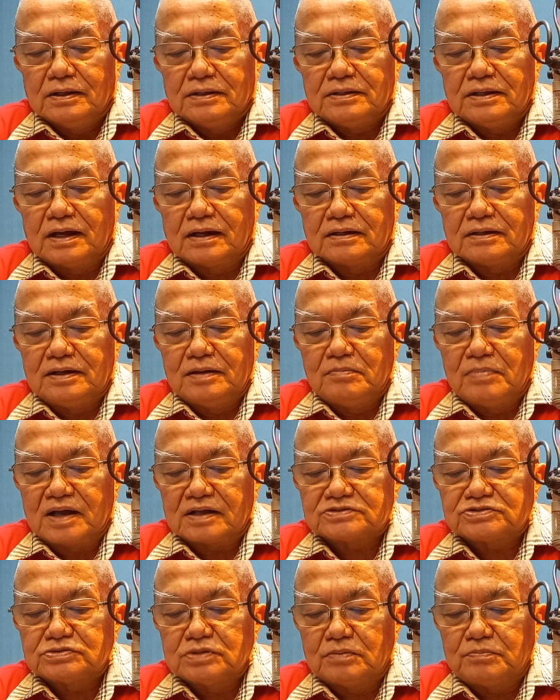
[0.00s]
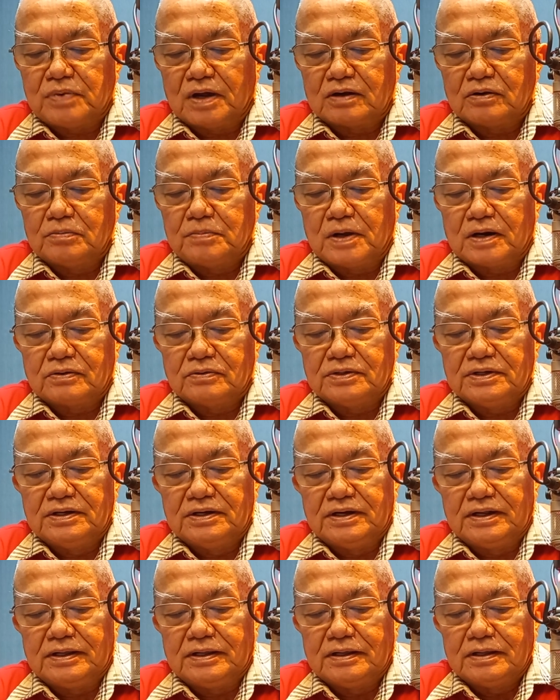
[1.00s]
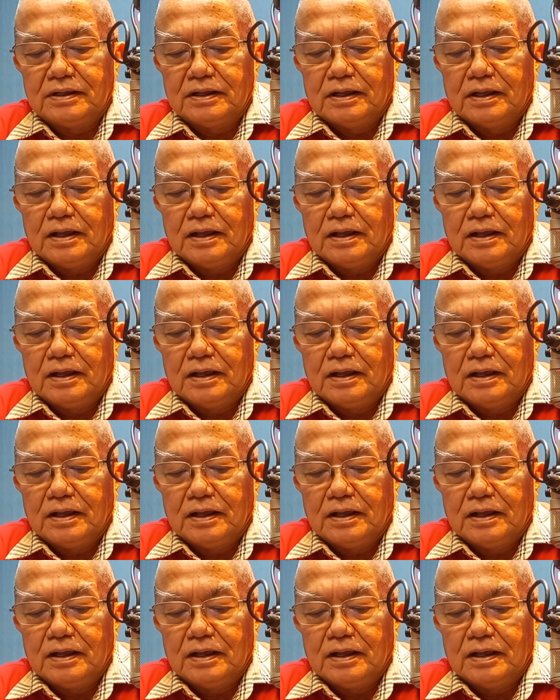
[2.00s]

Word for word: yang dimaksud baru-baru ini.